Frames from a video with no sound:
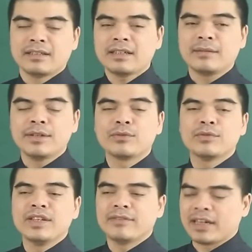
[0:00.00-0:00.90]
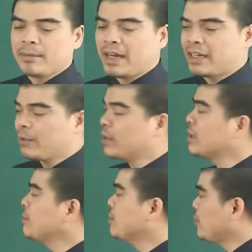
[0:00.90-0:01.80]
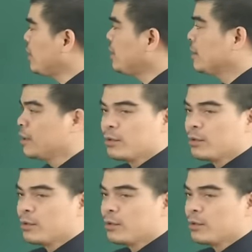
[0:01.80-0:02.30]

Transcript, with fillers: Rất cảm ơn quý vị và các bạn đã quan tâm theo dõi.